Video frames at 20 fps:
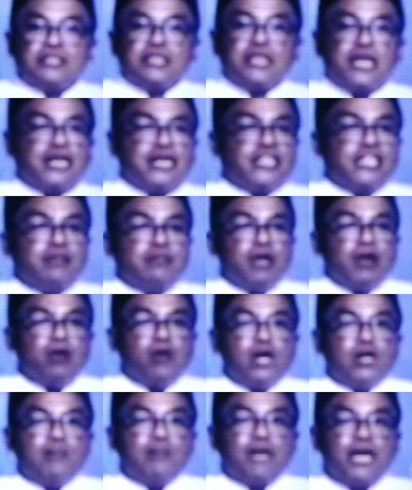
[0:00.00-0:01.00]
setelah kita
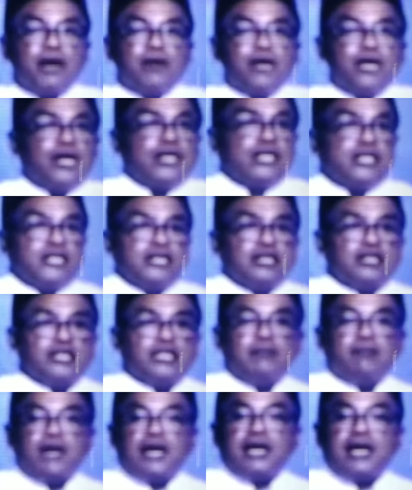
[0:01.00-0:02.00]
melakukan perlawanan katanya
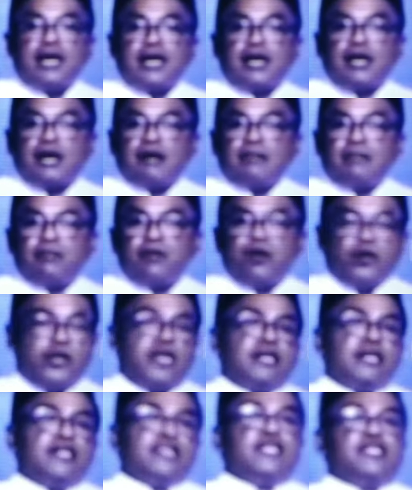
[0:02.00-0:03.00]
kita melanggar HAM
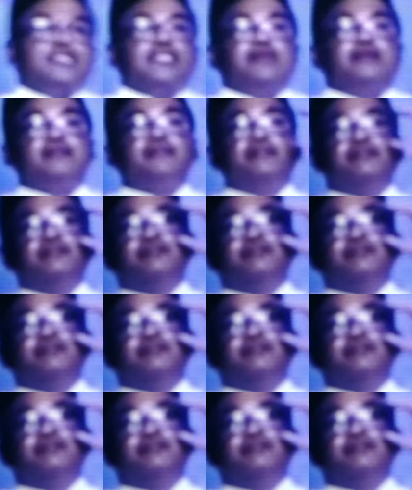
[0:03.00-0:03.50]
oke kita diem